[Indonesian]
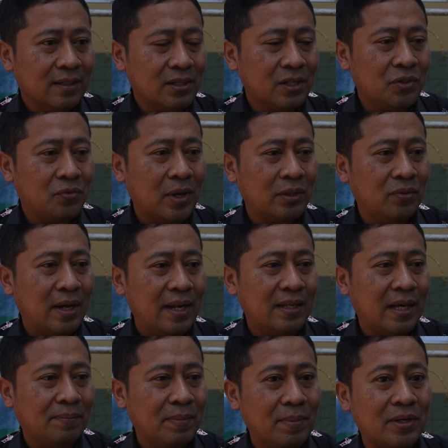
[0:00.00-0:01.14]
sesuatu hal
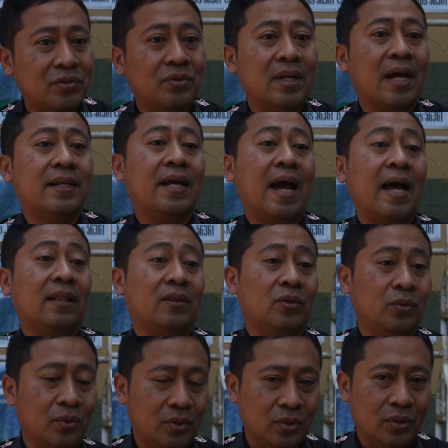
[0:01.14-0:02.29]
yang memang sudah diatur